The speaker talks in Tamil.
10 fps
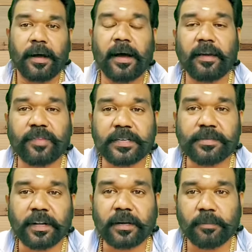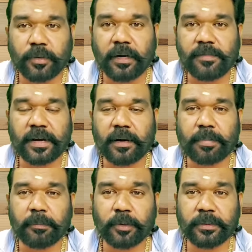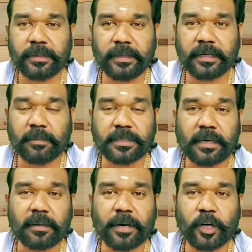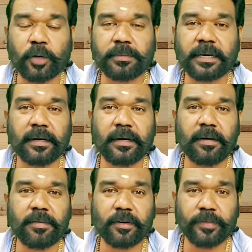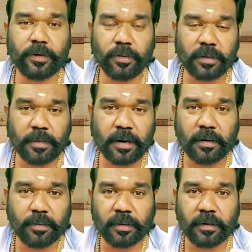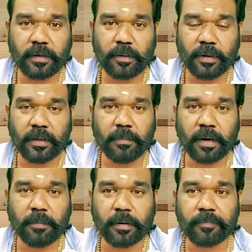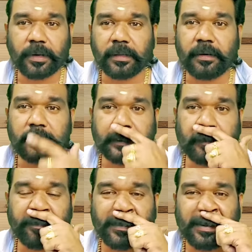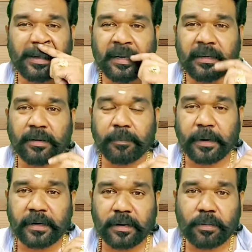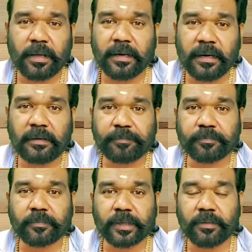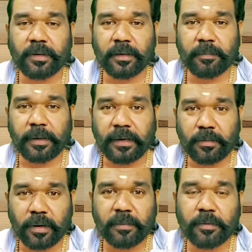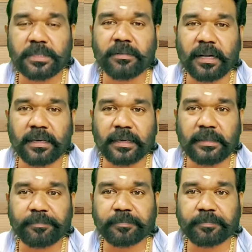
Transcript: ஹாய் ஃப்ரெண்ட்ஸ் வணக்கம் உங்கள் அட்வொகேட் பிரபு இன்னைக்கு நம்ம சட்டமேடை யூடியூப் சேனல்ல ஒரு வினோதமான ஒரு ரவுடியை தான் பார்க்க போறோம் அதாவது இவர் பண்ண கொலைகள் இவர் பண்ண கொலை முயற்சி வழக்குகள்